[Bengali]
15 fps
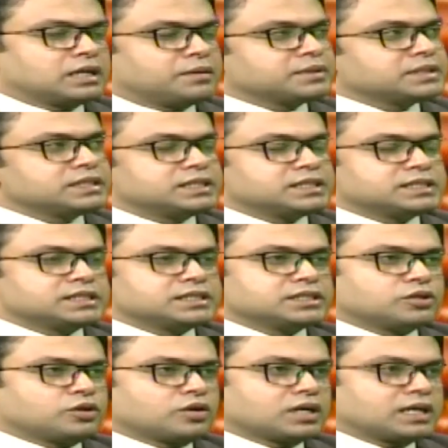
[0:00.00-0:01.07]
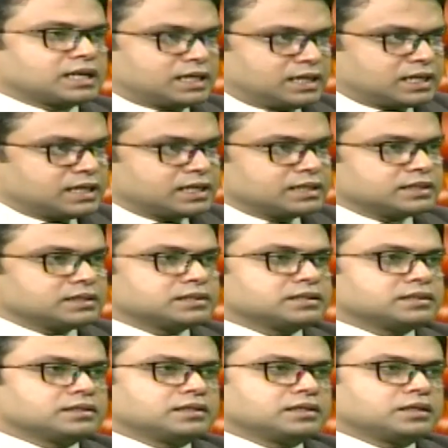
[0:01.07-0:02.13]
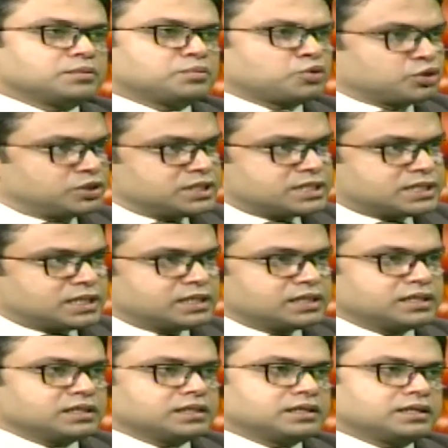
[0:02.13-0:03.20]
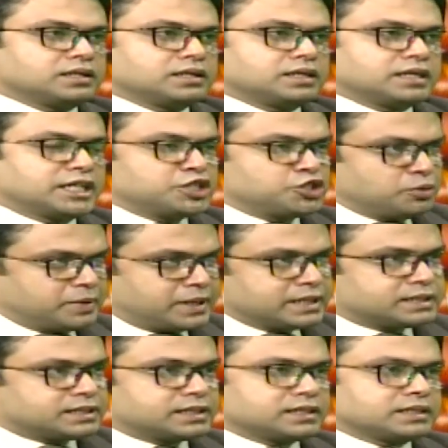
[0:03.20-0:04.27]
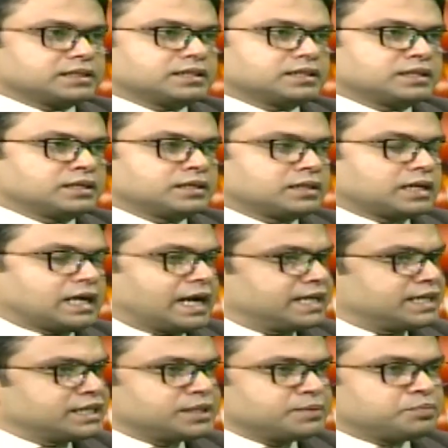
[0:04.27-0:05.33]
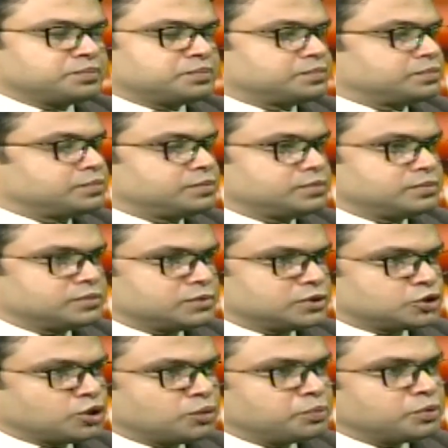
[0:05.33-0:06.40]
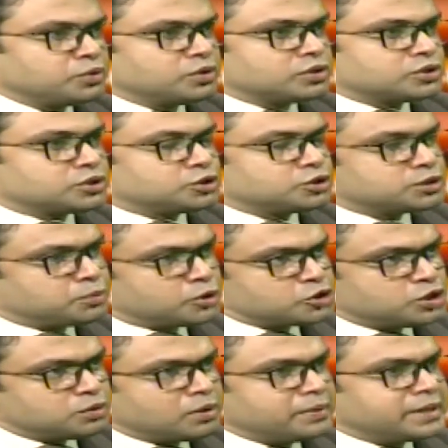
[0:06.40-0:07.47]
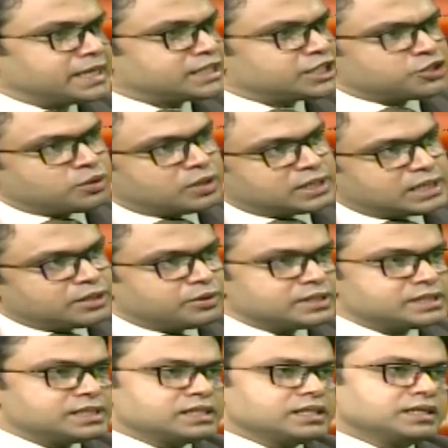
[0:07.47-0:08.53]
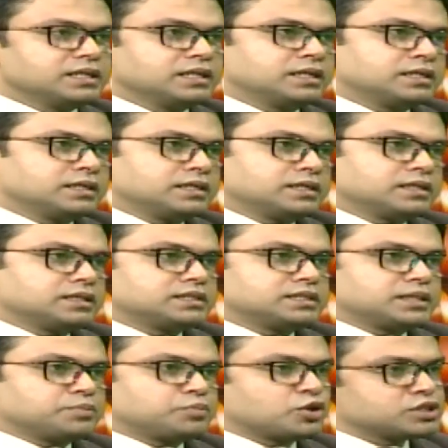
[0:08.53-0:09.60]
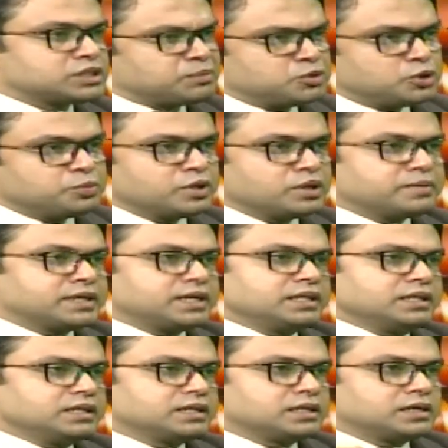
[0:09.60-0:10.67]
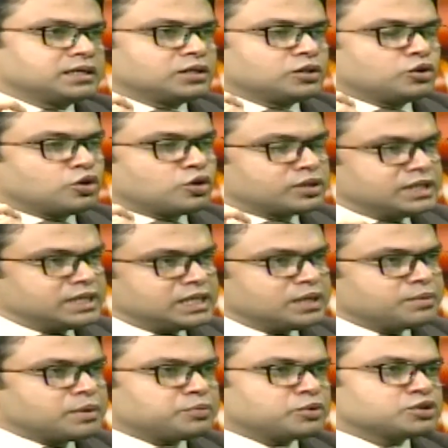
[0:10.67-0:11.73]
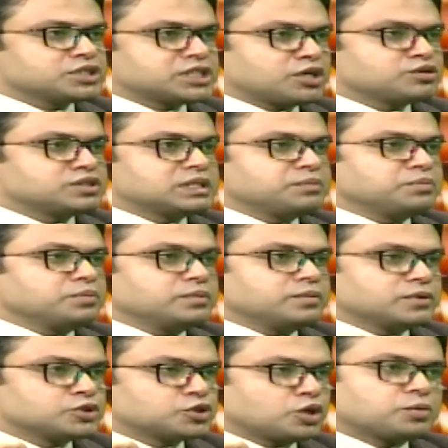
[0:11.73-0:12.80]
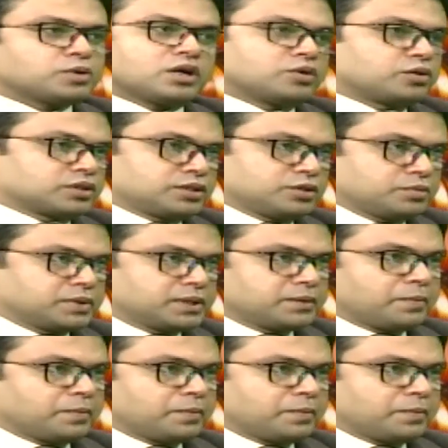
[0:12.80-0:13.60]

আমাদের দেশের যে কলকারখানা প্রতিষ্ঠান এসব ক্ষেত্রে আইনে সম্পূর্ণ সুস্পষ্টভাবে নির্দেশনা দেওয়া হয়েছে যে পর্যাপ্ত পরিমাণে অগ্নি নির্বাপন সরঞ্জাম সরবরাহ করতে হবে